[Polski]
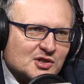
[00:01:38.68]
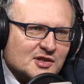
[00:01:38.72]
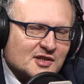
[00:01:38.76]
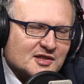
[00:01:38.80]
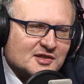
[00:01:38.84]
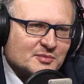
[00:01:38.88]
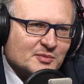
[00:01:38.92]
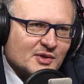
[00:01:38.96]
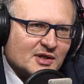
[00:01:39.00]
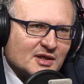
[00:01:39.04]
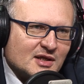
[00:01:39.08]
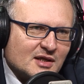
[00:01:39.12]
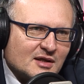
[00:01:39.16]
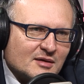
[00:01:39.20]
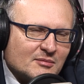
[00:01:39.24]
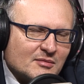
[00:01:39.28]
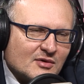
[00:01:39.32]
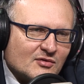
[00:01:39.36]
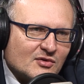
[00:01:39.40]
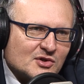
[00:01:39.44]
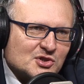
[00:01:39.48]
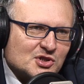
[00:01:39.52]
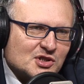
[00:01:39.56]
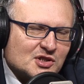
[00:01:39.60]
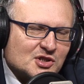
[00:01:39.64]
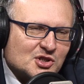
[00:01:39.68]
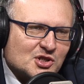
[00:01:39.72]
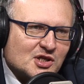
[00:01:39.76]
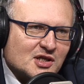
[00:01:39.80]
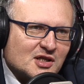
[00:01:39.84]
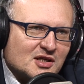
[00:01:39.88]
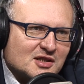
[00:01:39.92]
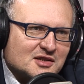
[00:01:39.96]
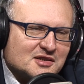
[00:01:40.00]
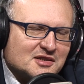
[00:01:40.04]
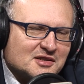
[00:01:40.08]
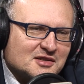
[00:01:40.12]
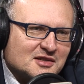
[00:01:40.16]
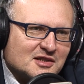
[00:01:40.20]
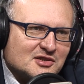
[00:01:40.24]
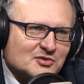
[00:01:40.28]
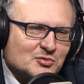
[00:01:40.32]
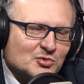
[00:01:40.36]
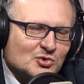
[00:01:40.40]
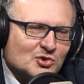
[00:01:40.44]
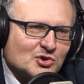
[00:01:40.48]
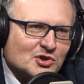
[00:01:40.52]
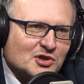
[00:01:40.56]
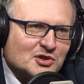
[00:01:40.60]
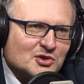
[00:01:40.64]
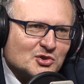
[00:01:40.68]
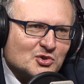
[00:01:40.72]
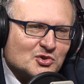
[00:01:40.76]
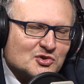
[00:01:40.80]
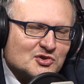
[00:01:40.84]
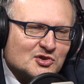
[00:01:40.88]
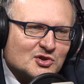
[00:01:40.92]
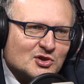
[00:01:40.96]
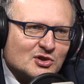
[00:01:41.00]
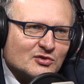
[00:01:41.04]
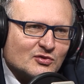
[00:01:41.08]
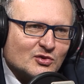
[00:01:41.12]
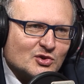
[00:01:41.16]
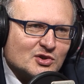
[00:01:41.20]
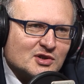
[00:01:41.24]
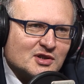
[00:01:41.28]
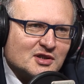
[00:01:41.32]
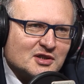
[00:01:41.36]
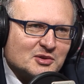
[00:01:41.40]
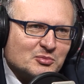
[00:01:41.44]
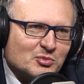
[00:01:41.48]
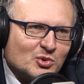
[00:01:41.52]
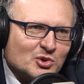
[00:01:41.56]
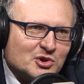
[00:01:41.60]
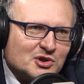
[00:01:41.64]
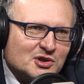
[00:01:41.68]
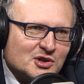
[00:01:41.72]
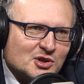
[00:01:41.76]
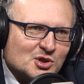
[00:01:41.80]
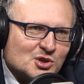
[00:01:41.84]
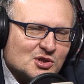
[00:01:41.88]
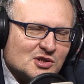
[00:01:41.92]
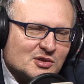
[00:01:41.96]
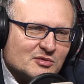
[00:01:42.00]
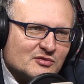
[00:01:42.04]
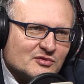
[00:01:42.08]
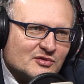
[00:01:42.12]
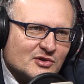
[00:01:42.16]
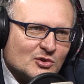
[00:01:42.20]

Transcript: że ta zmiana ma właśnie też charakter, to nie tylko zdrowotny, ale polityczny?